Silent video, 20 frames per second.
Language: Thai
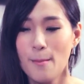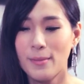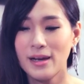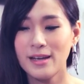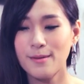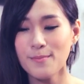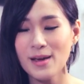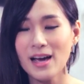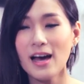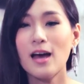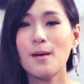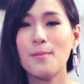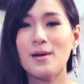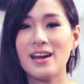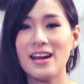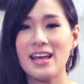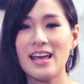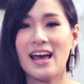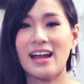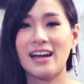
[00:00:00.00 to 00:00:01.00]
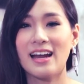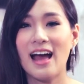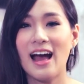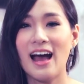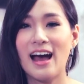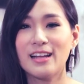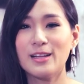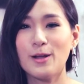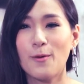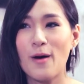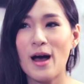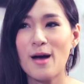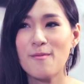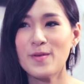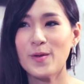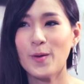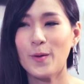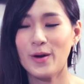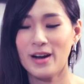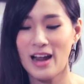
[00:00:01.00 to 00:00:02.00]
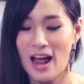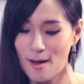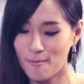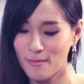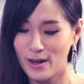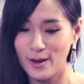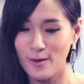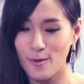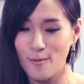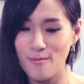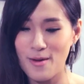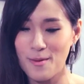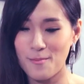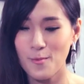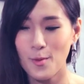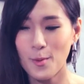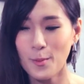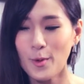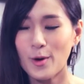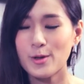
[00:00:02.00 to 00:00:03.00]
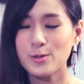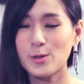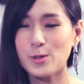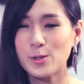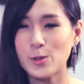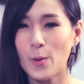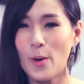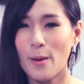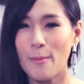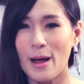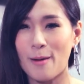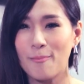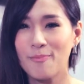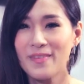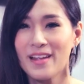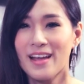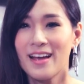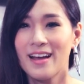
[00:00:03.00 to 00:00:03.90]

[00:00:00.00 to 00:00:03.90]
ไม่ไม่เคยไปเรียนนะคะ แต่ว่าเป็นคนทำขนมแบบมั่วๆซัวๆแบบ